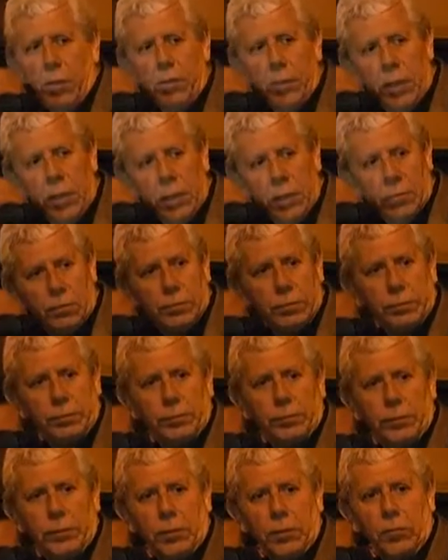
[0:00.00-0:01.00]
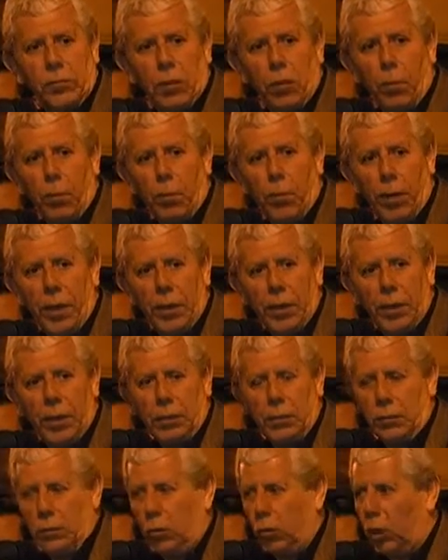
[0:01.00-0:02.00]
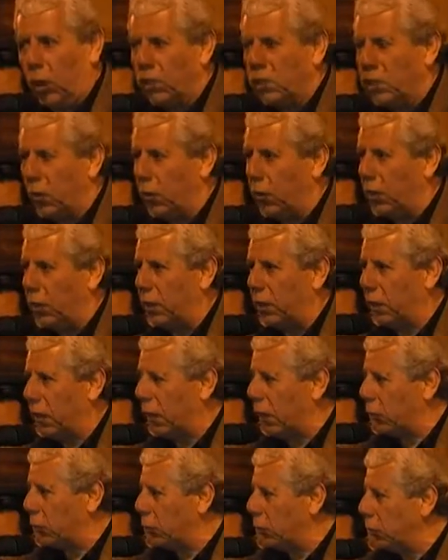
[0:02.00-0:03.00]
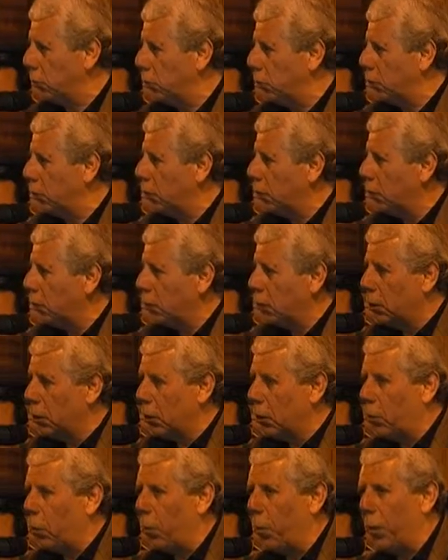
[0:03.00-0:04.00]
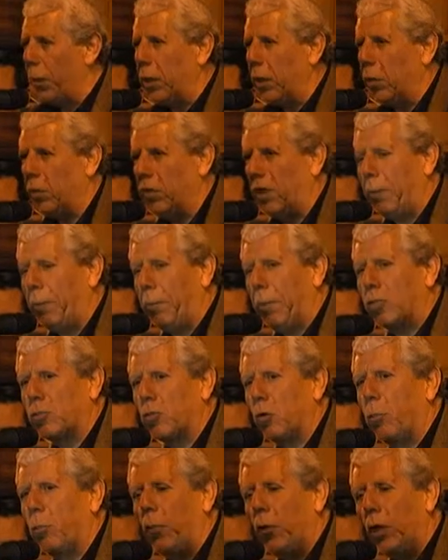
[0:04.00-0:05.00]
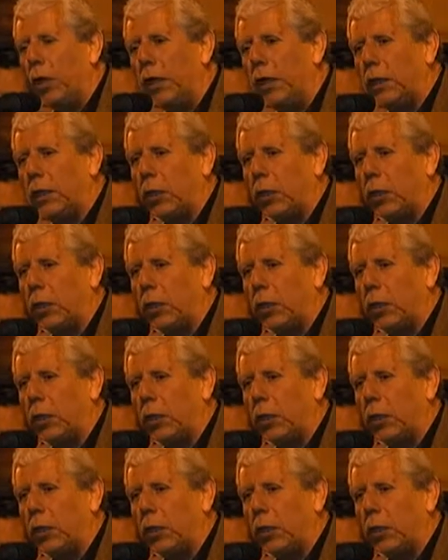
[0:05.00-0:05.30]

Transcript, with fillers: en el país. Es por ello que es importante que se conmemore la fecha en que el presidente Allende